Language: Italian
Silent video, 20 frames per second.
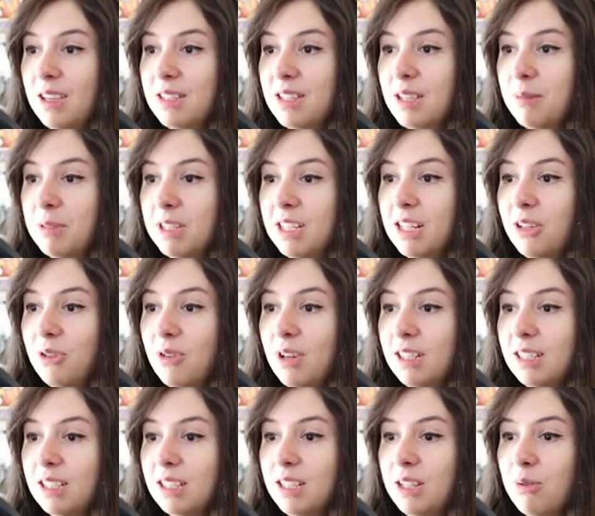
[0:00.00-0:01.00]
Siamo in grado
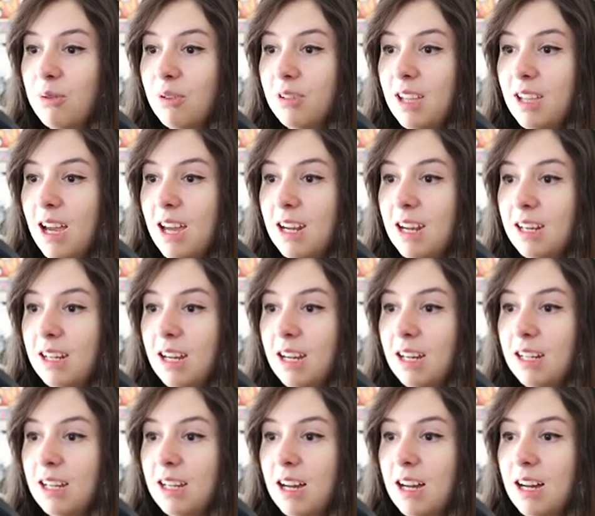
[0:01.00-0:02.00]
anche di nuotare,
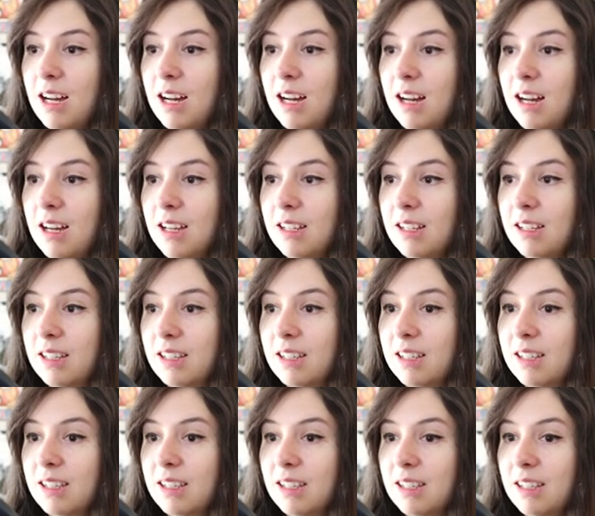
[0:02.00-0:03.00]
raga.
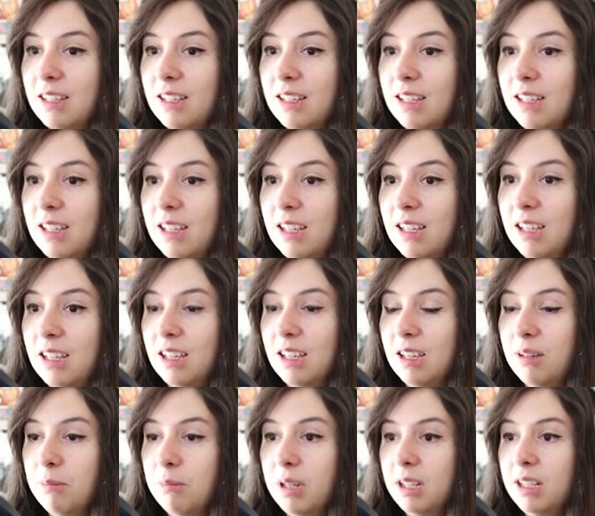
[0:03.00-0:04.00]

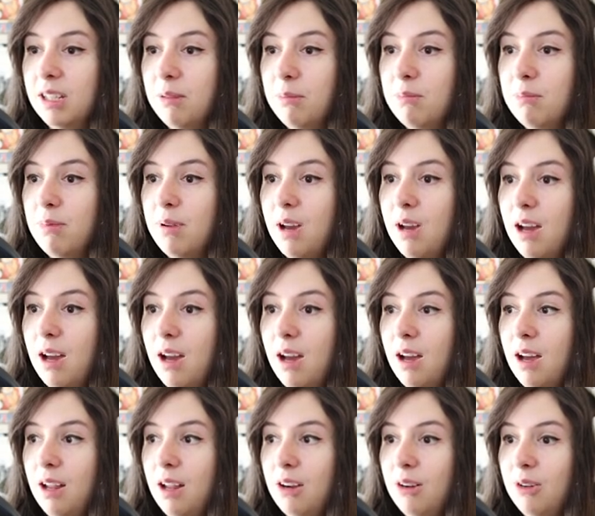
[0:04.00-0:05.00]
Ma che
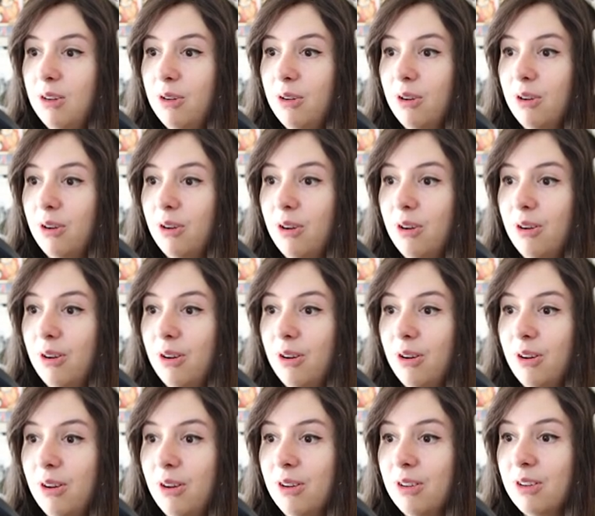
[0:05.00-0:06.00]

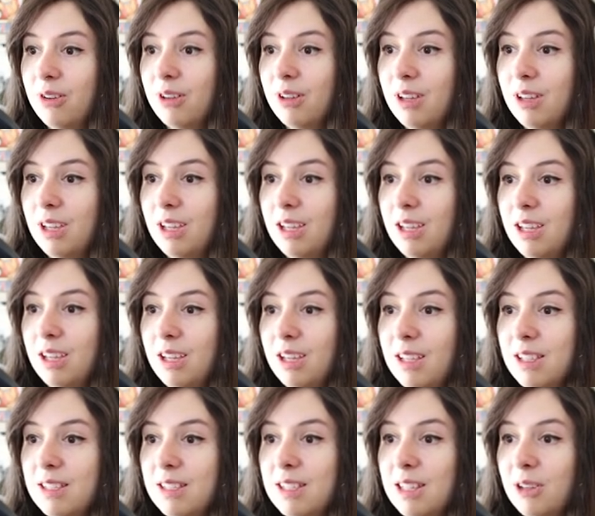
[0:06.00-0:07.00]
bello.
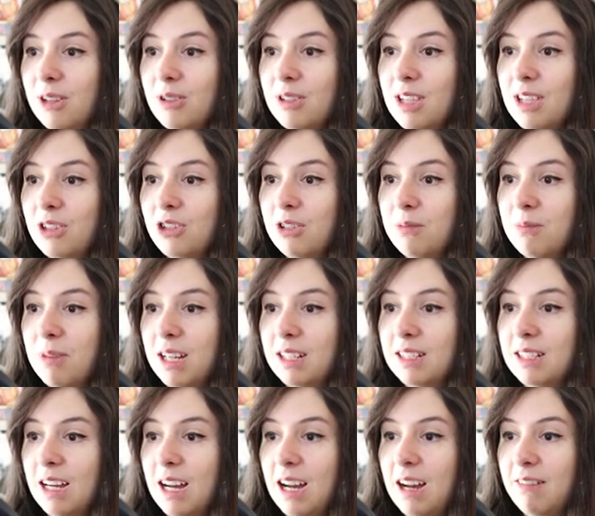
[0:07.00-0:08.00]
Sta cosa ci
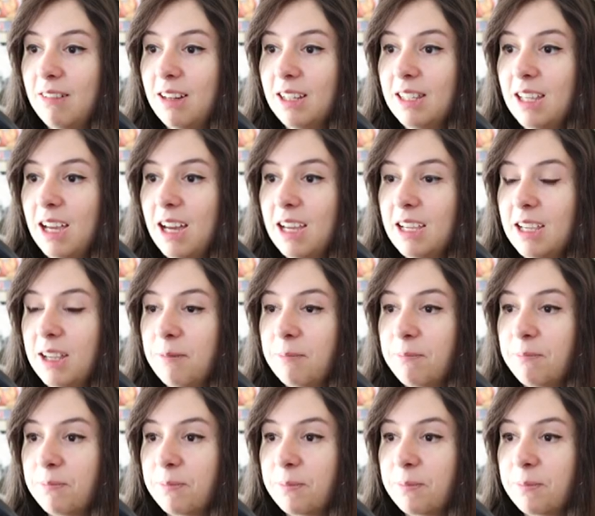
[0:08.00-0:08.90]
mancava, dai.